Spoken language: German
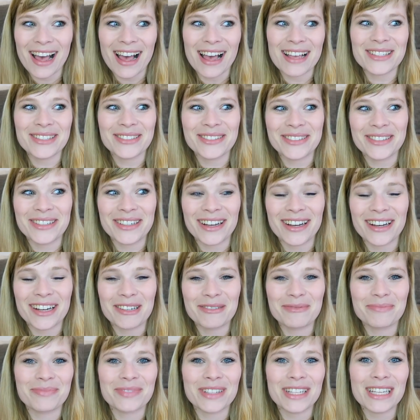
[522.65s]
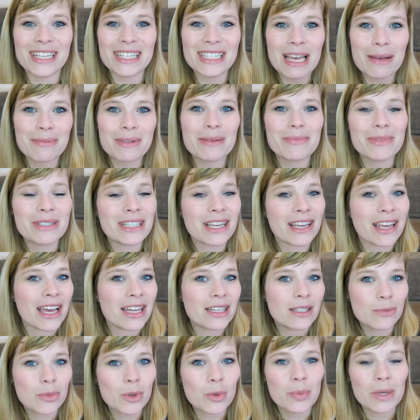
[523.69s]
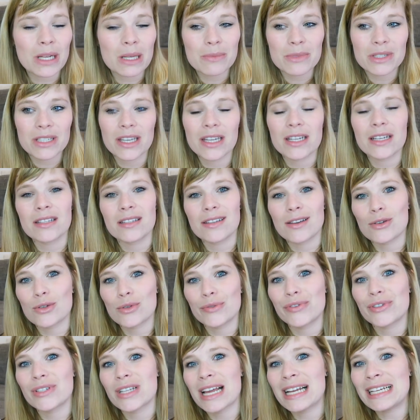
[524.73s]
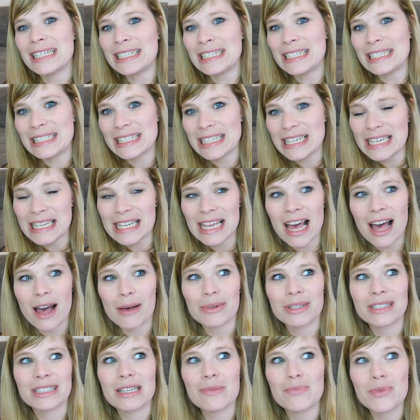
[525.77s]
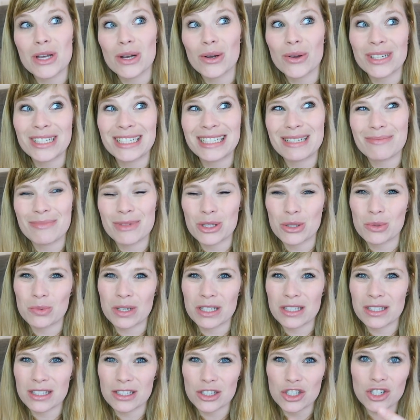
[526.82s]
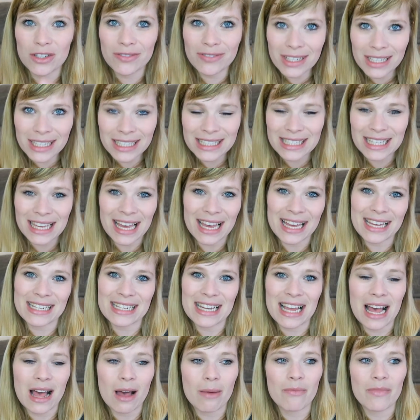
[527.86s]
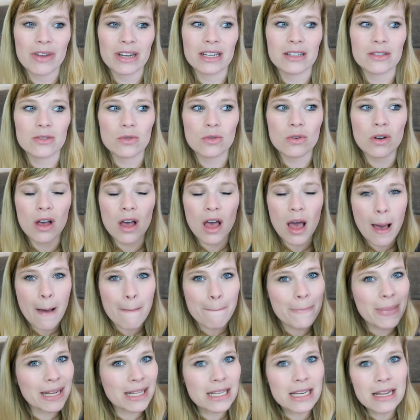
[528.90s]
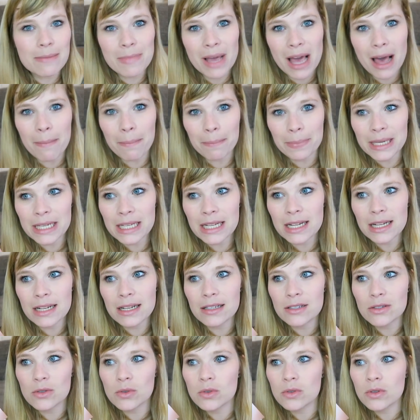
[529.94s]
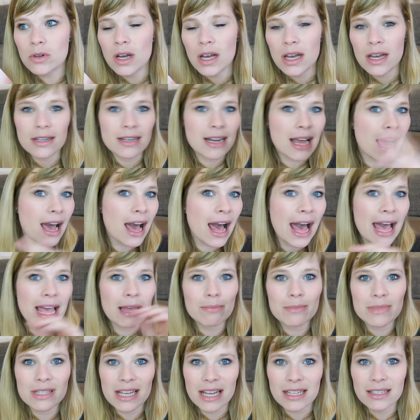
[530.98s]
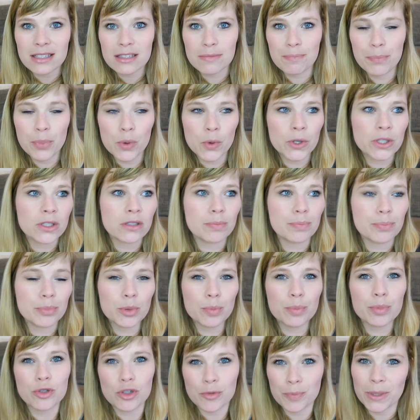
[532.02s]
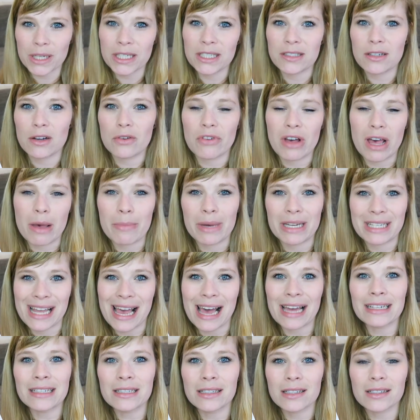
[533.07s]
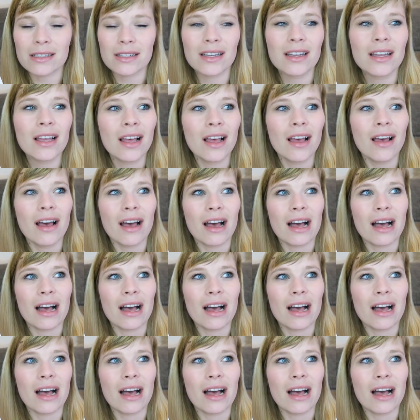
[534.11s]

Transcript: Also ähm, ich habe damit ja keine Probleme, ich kenne das ja auch schon von Alini singen, aber es gibt ja Leute, die mit sowas Schwierigkeiten haben, wenn dann so mitten im Kapitel so nach einem Satz Punkt, Bub spricht auf einmal der andere.